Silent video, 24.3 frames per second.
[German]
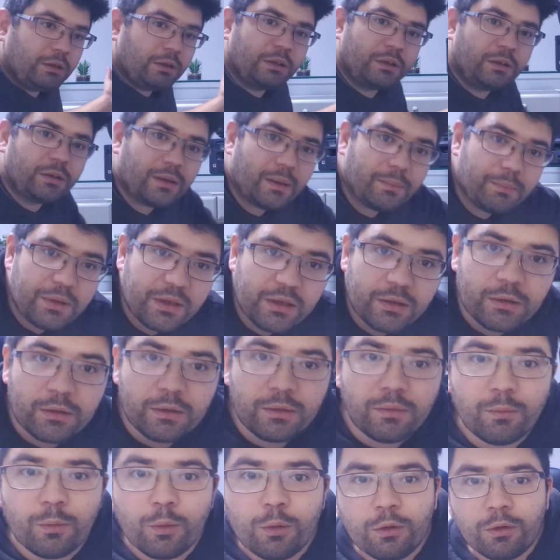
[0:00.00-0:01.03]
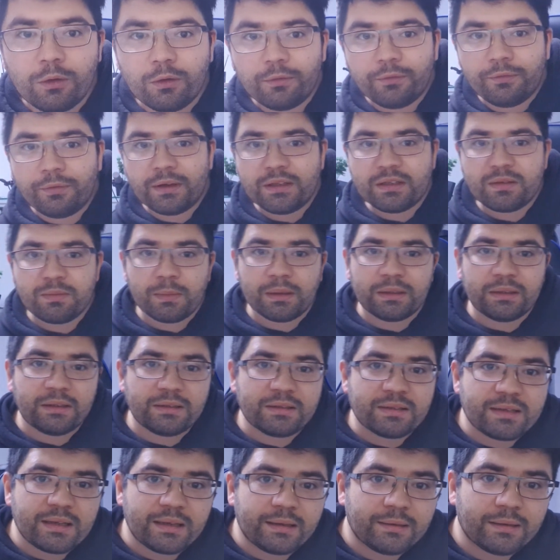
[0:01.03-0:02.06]
hinter mir irgendwo, falls man den
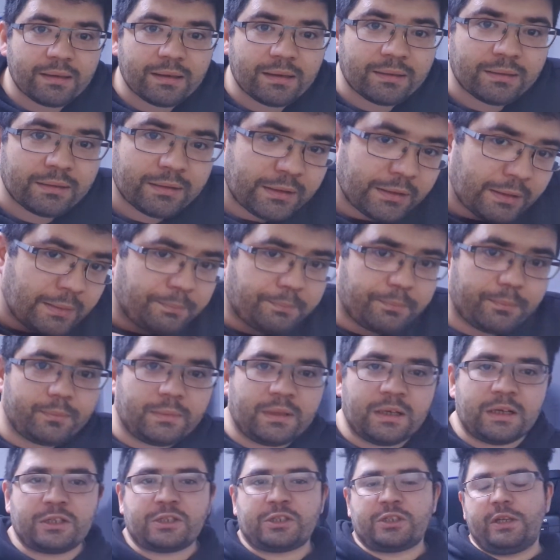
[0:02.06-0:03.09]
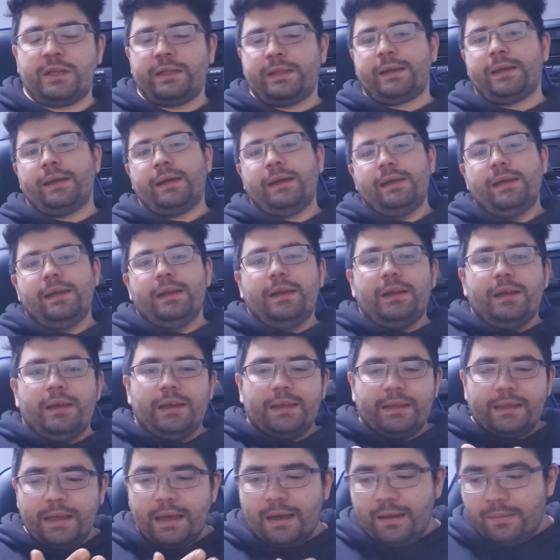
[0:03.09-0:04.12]
sehen kann. Ja, da steht er.
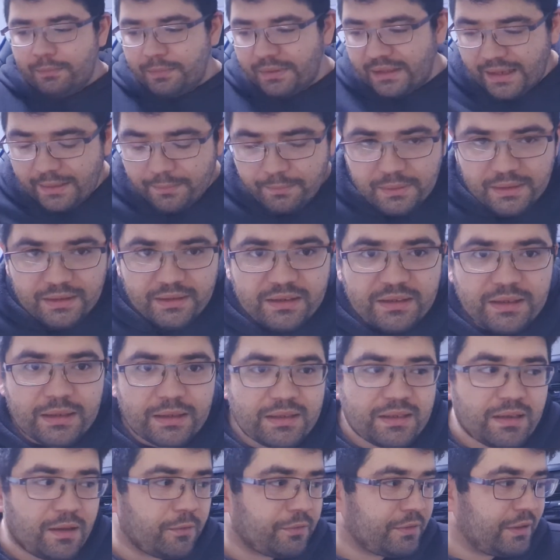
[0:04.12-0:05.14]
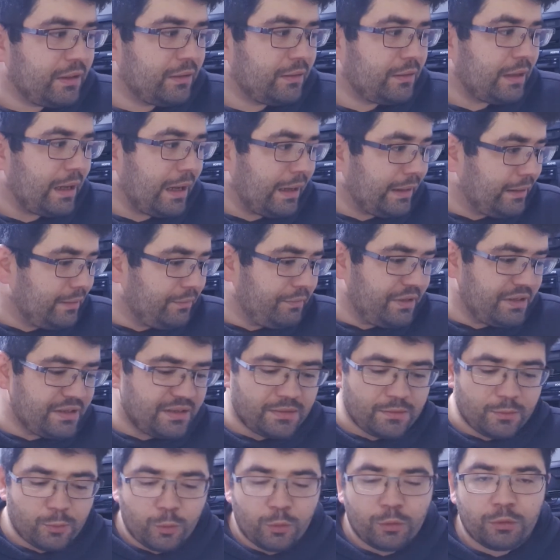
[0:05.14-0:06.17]
Ja, mit dem bin ich jetzt auf den
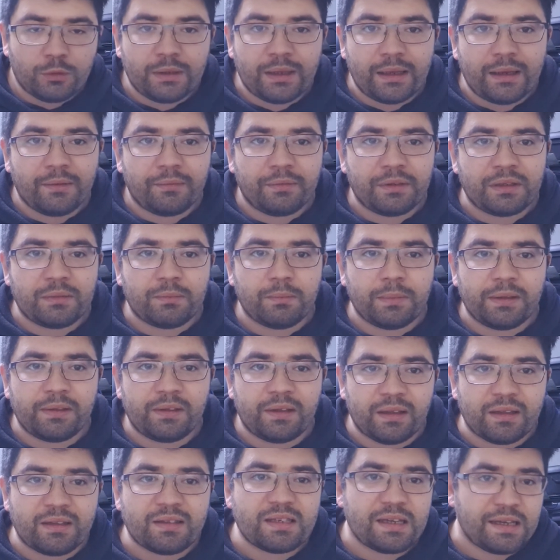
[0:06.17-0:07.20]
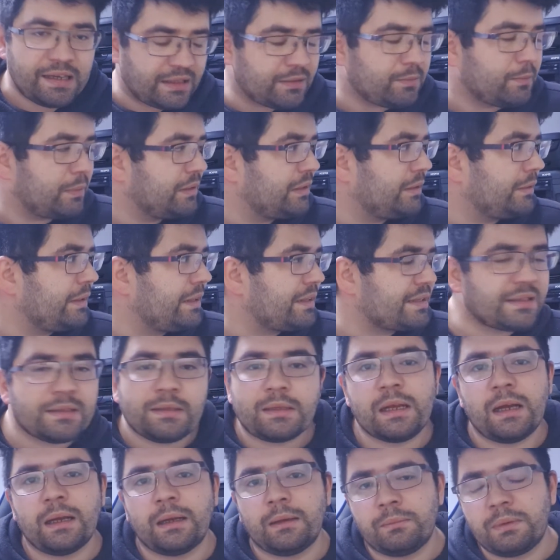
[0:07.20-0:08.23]
angewiesen und der wird mich jetzt erstmal die nächsten
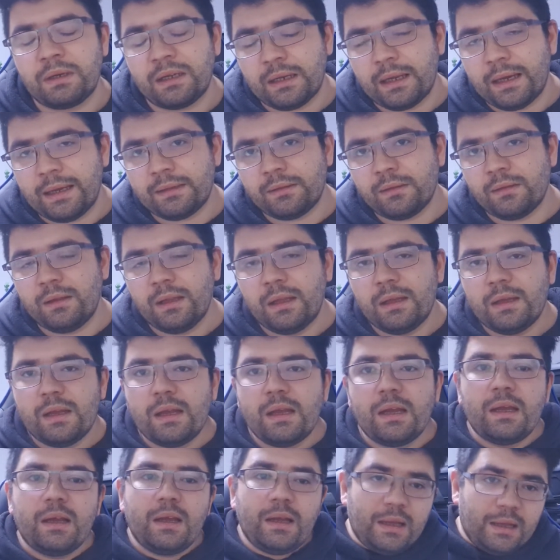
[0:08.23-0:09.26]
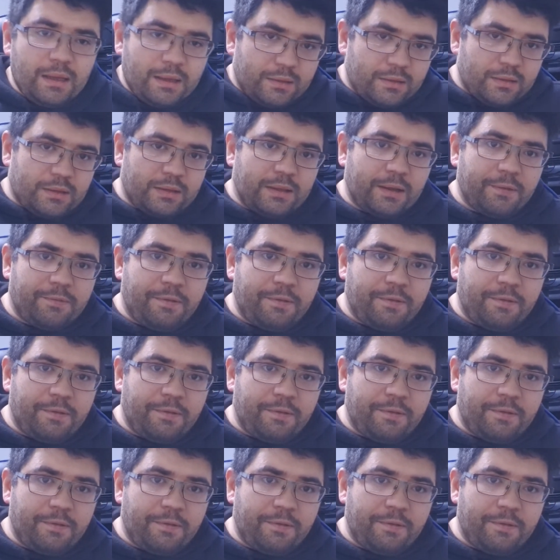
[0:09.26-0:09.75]
Tage begleiten. Der